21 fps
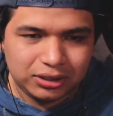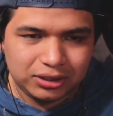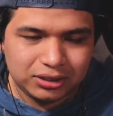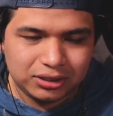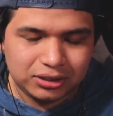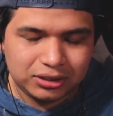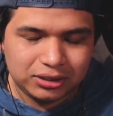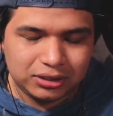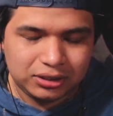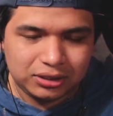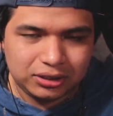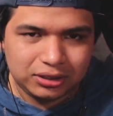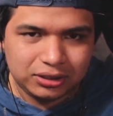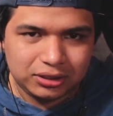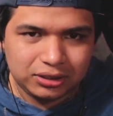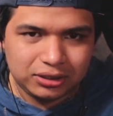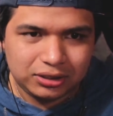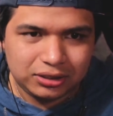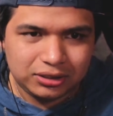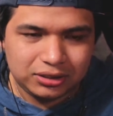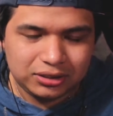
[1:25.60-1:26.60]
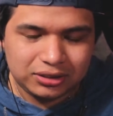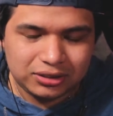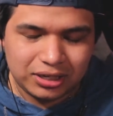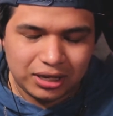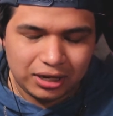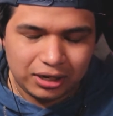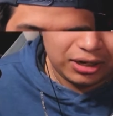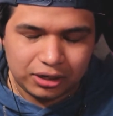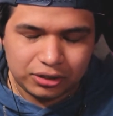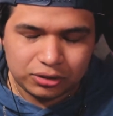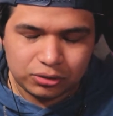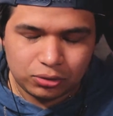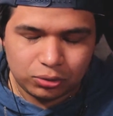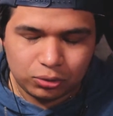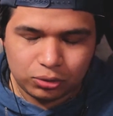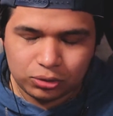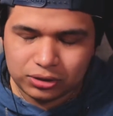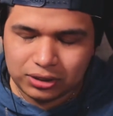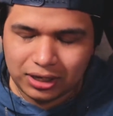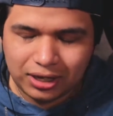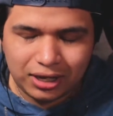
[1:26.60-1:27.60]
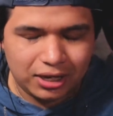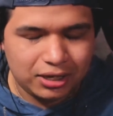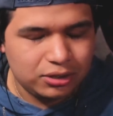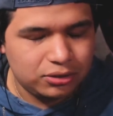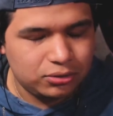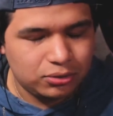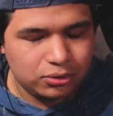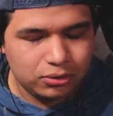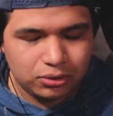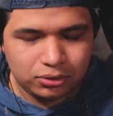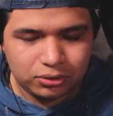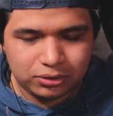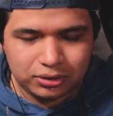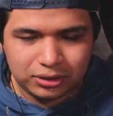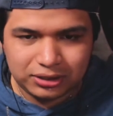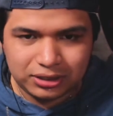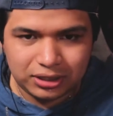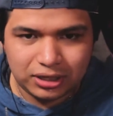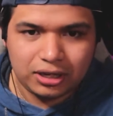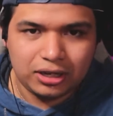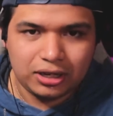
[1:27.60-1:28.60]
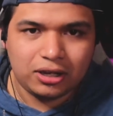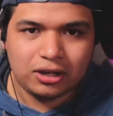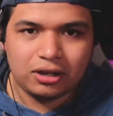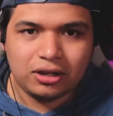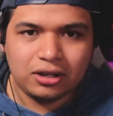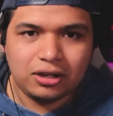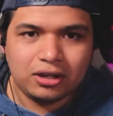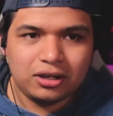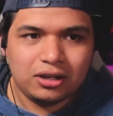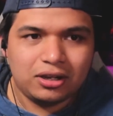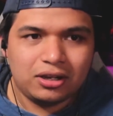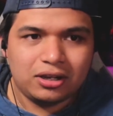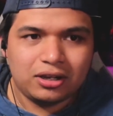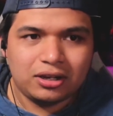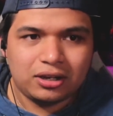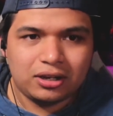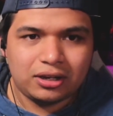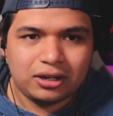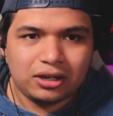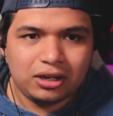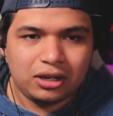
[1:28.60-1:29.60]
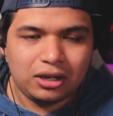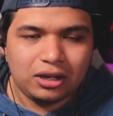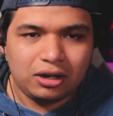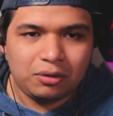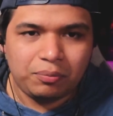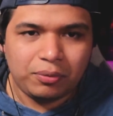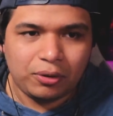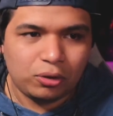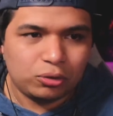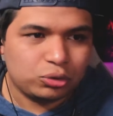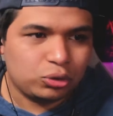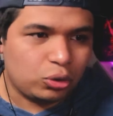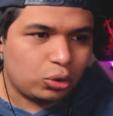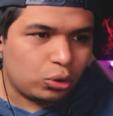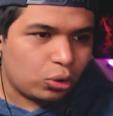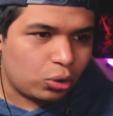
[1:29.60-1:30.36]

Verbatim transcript: y en eso no sé qué hizo, dice que, el perro solo